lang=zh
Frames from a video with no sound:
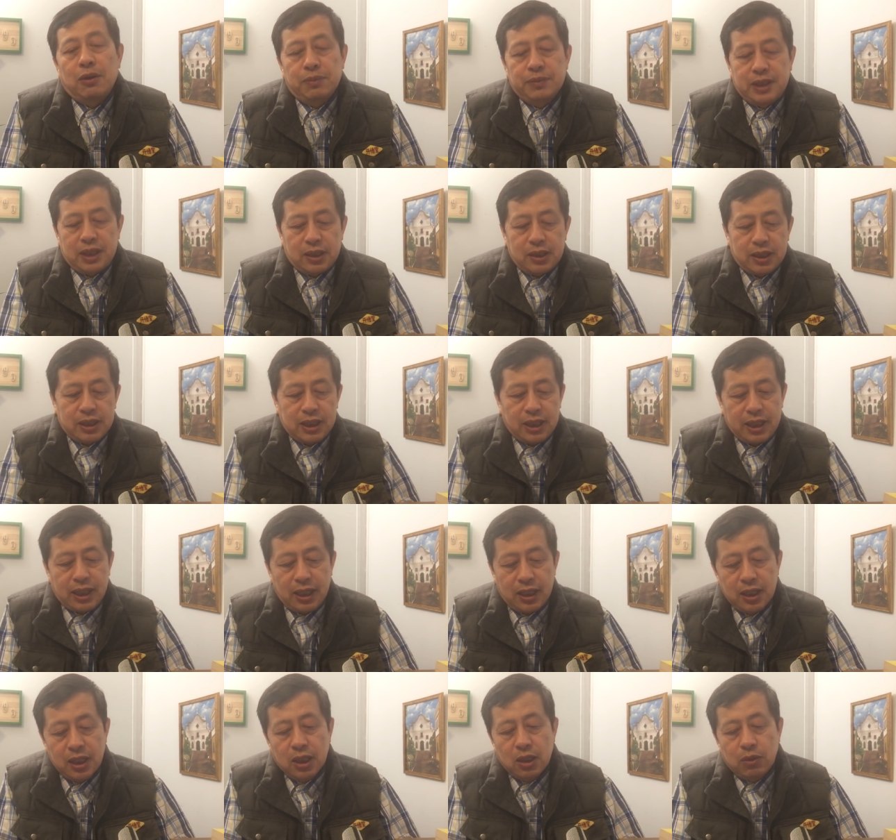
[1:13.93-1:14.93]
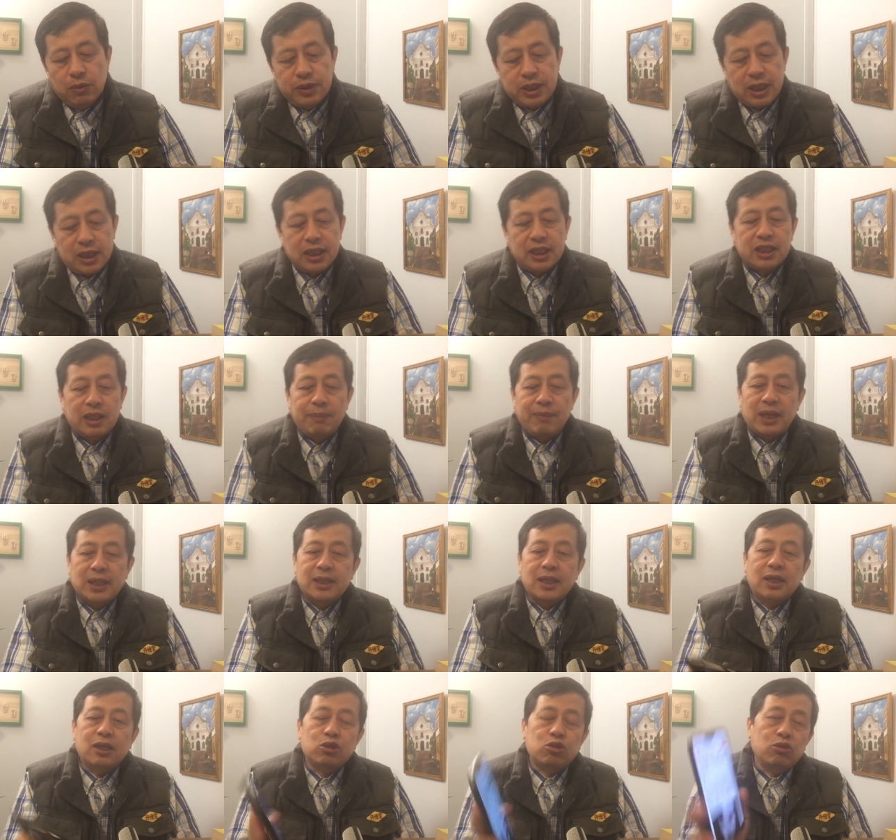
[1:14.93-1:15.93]
我们讲到这里啊，我们现在先把
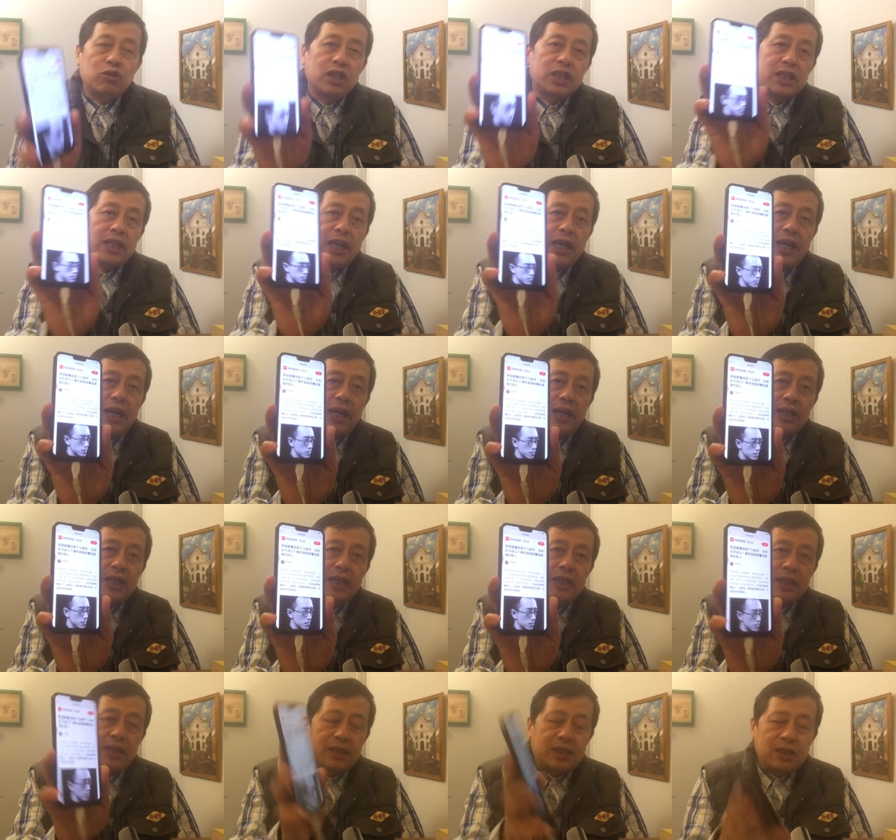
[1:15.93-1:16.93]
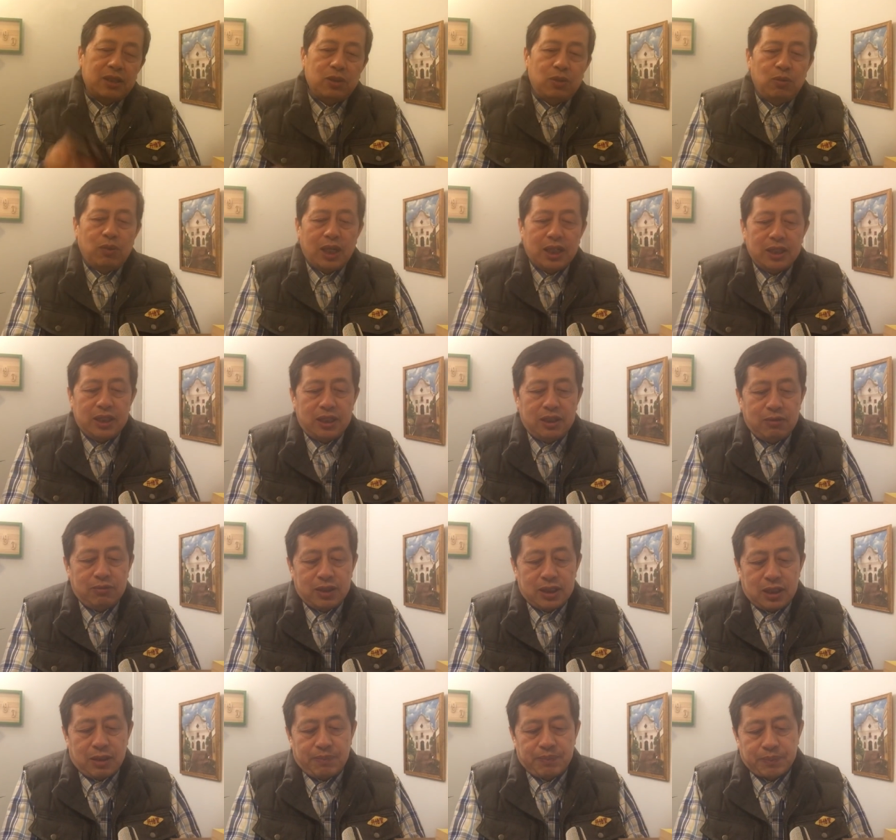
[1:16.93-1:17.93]
这个说一下啊，看一下，这都网易新
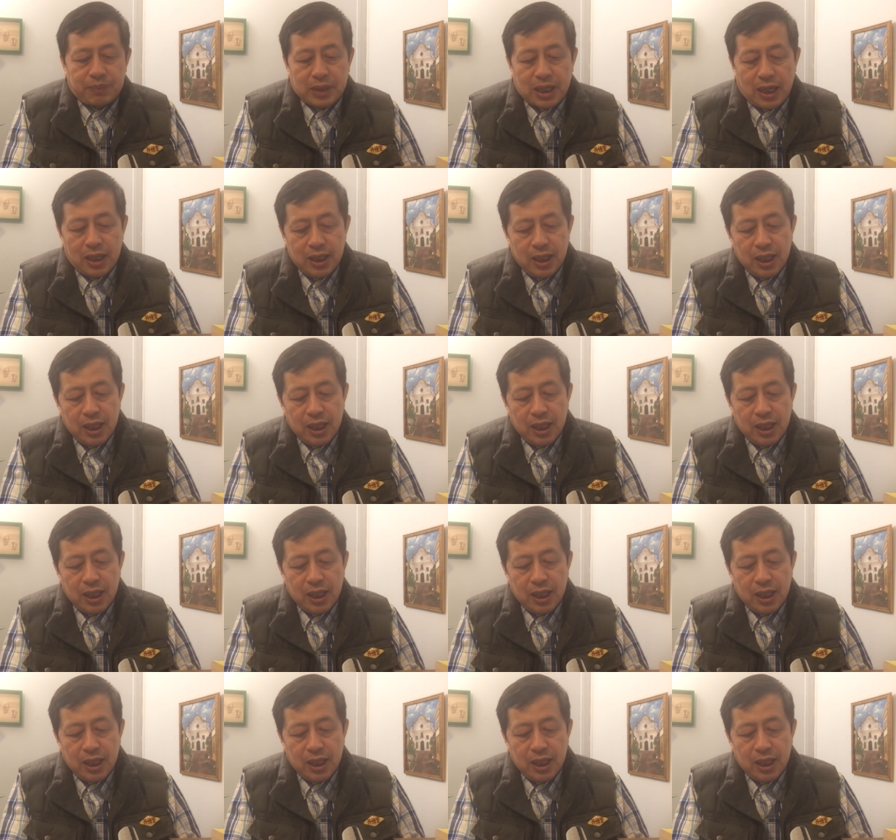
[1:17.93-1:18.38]
闻上啊。